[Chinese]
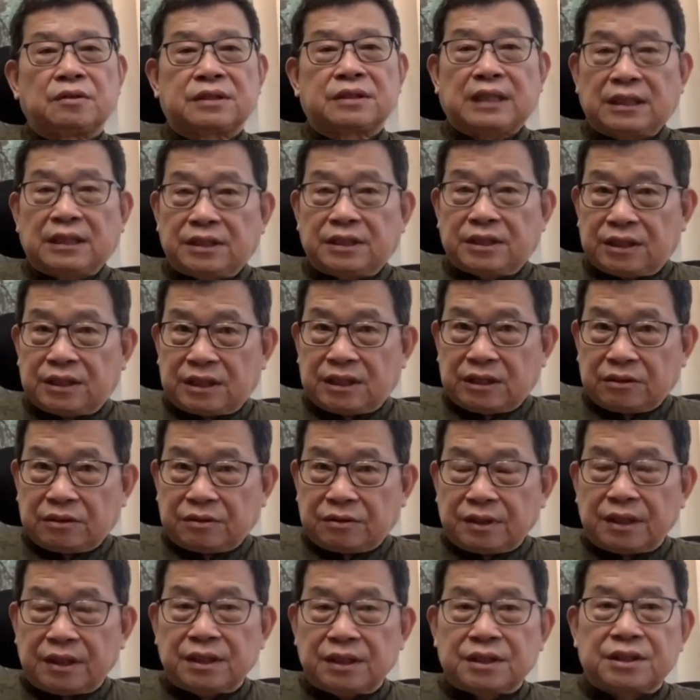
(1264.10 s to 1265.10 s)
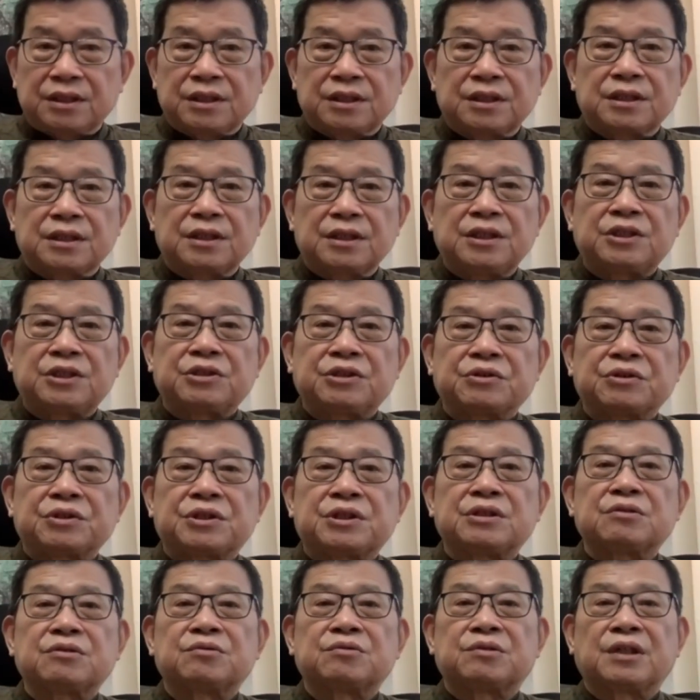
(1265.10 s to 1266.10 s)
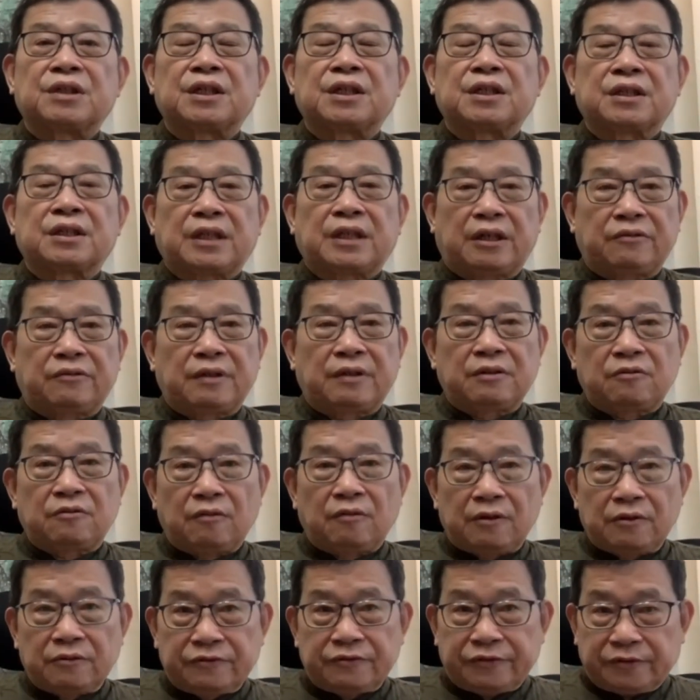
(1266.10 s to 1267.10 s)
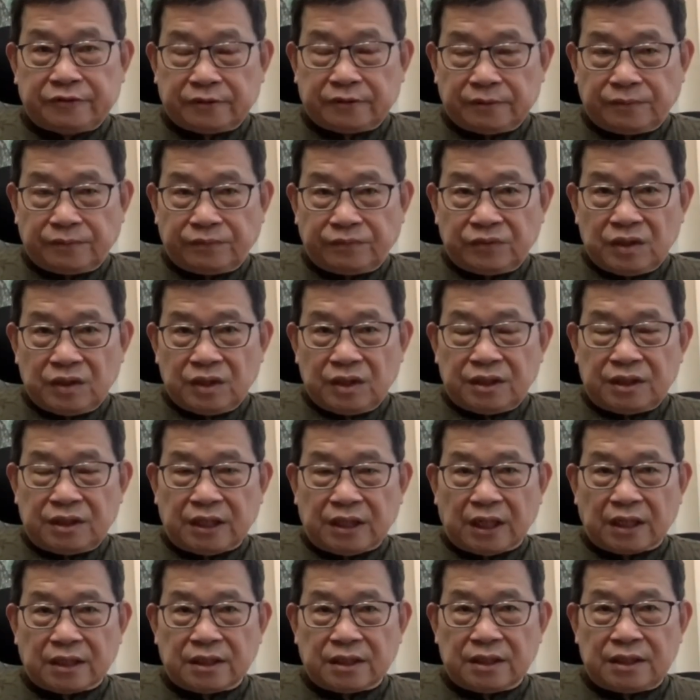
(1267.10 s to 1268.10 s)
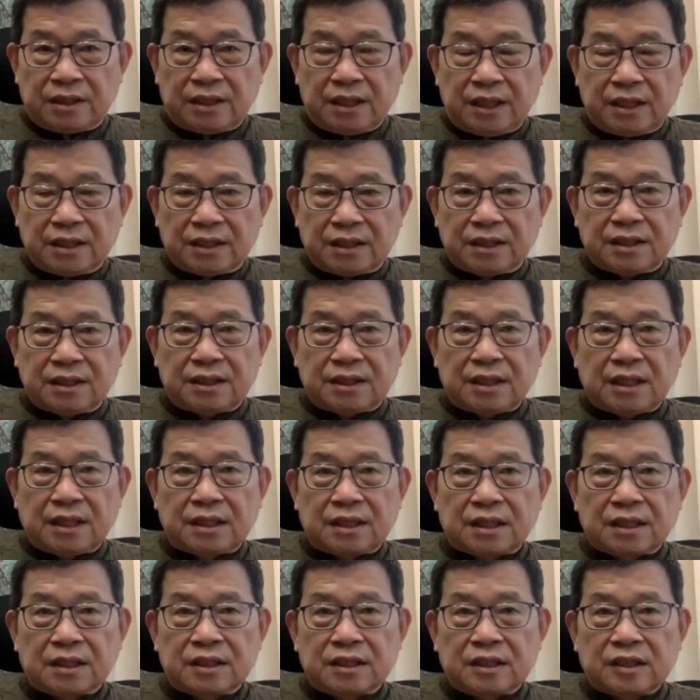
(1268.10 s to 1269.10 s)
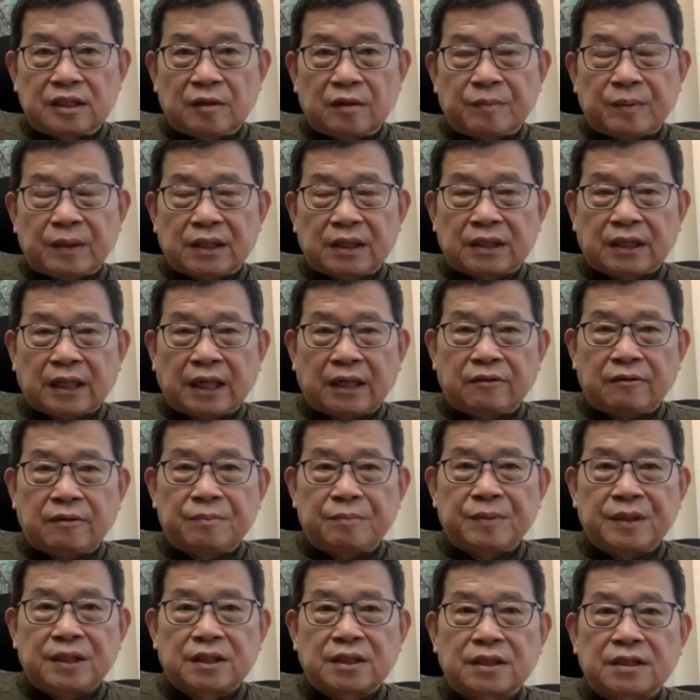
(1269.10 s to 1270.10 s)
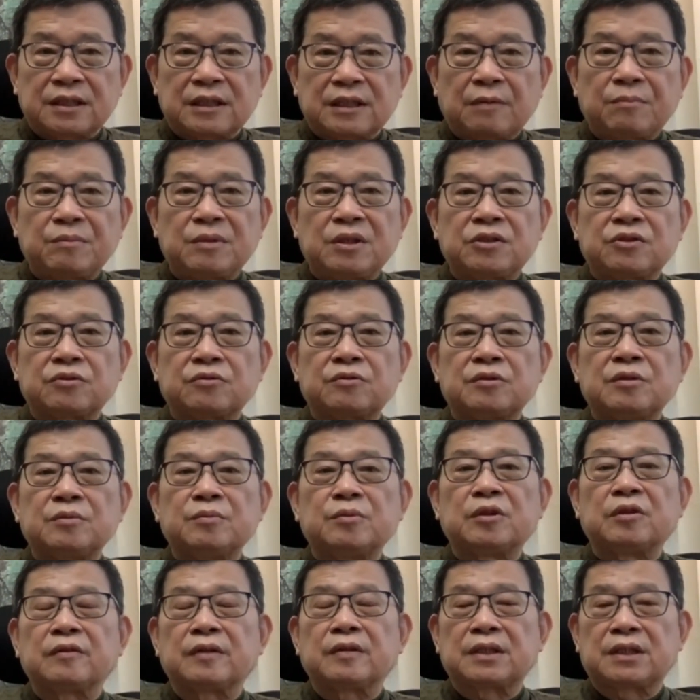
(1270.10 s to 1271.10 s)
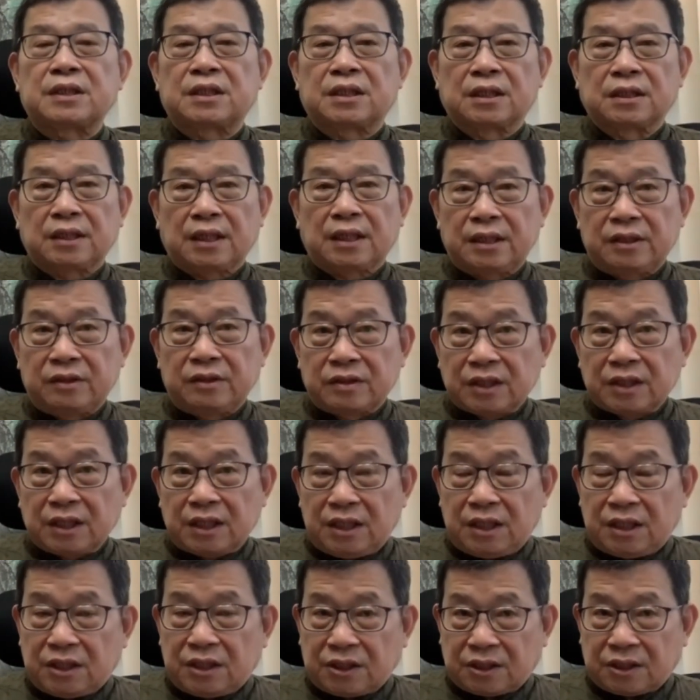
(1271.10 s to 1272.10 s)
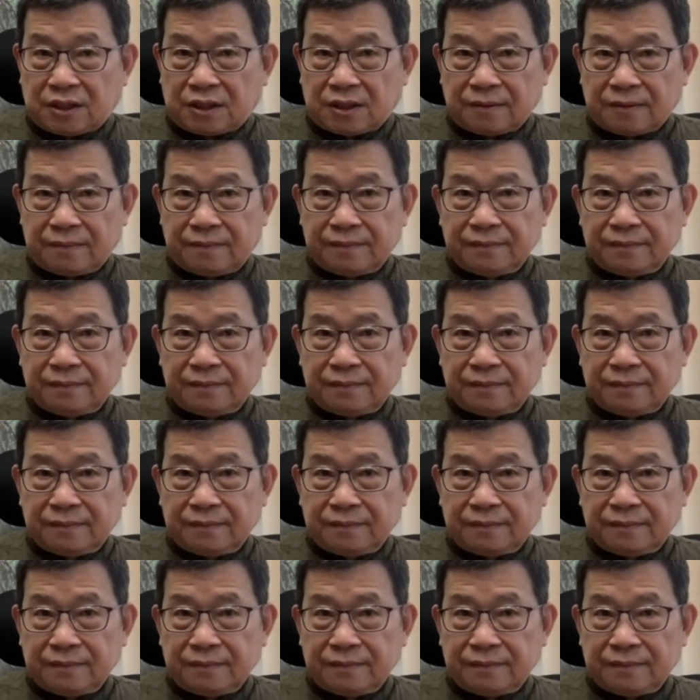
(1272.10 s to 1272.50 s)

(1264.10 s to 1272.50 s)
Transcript: 三次机会：一次是一九四五年的台湾光复，蒋介石先生是要把台湾变成三民主义模范省，他有这个意识，